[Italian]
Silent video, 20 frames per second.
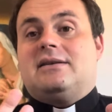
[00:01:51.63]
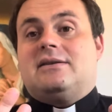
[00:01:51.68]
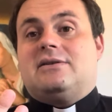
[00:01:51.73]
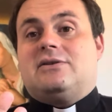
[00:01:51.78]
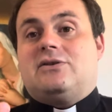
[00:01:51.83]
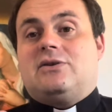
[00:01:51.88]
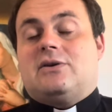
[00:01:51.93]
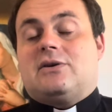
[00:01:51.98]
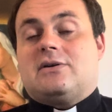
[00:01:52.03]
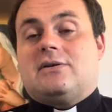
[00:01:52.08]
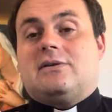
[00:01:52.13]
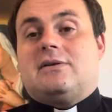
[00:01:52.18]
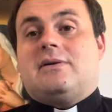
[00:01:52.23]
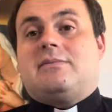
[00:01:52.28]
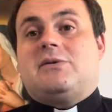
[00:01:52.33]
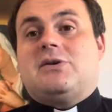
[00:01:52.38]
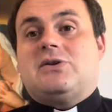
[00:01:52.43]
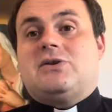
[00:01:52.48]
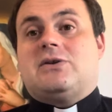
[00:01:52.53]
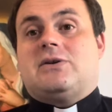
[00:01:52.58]
giorno
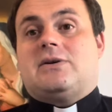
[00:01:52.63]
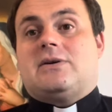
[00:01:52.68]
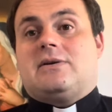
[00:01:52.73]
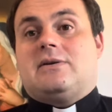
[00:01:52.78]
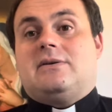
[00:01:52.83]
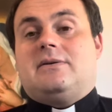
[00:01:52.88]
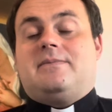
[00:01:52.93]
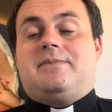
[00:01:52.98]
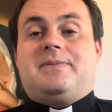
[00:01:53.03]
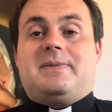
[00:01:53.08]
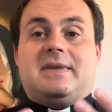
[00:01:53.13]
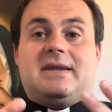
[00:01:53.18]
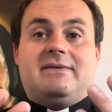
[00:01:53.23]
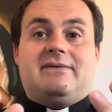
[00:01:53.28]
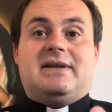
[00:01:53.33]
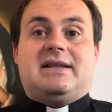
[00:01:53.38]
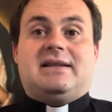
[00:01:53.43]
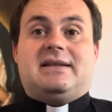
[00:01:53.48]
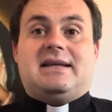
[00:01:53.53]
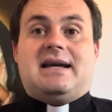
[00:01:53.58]
dopo giorno
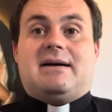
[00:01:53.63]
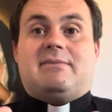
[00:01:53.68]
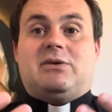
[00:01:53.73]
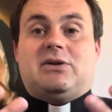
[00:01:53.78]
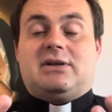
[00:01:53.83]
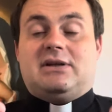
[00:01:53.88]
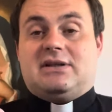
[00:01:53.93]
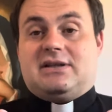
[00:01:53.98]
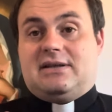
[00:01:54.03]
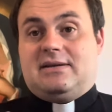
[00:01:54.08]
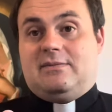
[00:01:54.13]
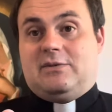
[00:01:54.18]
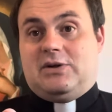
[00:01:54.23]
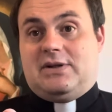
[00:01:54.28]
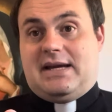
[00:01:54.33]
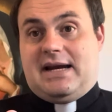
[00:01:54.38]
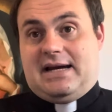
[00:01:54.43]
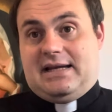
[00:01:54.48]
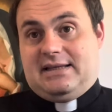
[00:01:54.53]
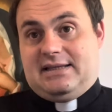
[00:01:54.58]
diventiamo
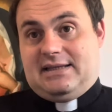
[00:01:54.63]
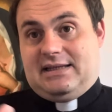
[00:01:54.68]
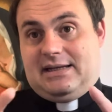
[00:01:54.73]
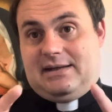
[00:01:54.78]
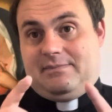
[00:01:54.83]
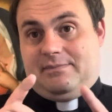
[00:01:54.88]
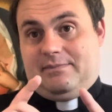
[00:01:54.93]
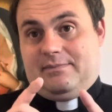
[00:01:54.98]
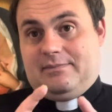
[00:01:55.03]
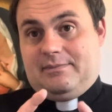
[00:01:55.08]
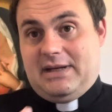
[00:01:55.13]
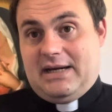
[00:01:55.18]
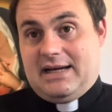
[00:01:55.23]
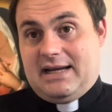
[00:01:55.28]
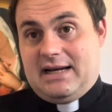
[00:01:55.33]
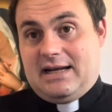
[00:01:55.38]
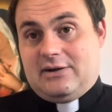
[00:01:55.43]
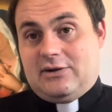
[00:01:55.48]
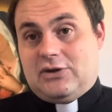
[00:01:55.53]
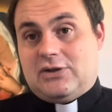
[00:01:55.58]
testimonianza
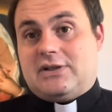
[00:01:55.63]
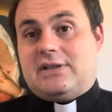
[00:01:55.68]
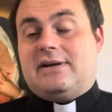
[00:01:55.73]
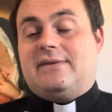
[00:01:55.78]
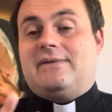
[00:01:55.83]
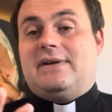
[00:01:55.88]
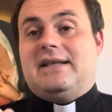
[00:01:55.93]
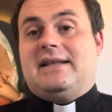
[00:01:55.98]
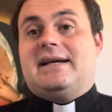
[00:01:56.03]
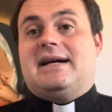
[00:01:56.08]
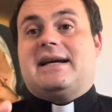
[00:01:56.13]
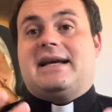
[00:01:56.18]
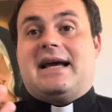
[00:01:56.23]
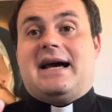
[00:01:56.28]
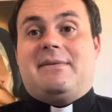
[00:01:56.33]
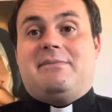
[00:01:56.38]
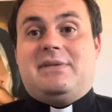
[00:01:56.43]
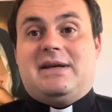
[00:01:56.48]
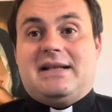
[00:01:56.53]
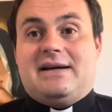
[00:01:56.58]
perché la nostra vita
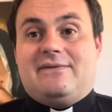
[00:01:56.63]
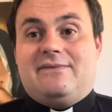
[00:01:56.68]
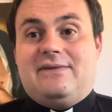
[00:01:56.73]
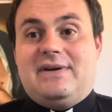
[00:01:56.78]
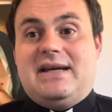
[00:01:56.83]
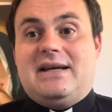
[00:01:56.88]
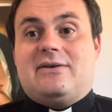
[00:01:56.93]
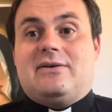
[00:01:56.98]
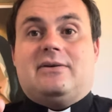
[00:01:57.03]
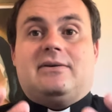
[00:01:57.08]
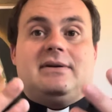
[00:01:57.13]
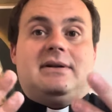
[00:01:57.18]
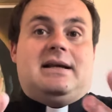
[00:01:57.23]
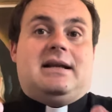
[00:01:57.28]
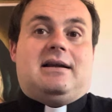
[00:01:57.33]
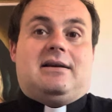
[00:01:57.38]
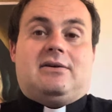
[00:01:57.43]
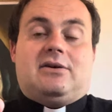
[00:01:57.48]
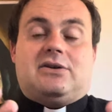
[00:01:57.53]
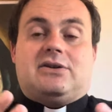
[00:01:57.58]
cambia davvero
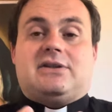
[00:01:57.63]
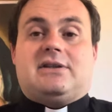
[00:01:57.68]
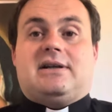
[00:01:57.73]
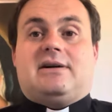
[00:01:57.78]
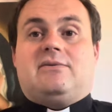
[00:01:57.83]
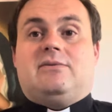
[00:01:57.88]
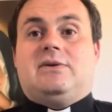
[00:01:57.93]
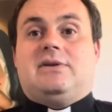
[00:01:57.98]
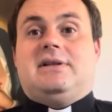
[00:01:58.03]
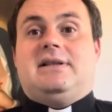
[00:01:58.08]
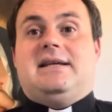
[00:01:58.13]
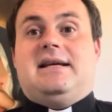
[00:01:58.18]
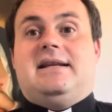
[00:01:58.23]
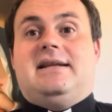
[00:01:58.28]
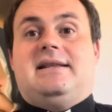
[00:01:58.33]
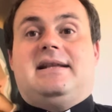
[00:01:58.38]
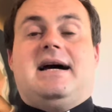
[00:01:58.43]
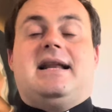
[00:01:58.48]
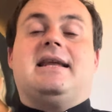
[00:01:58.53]
nella nostra quotidianità.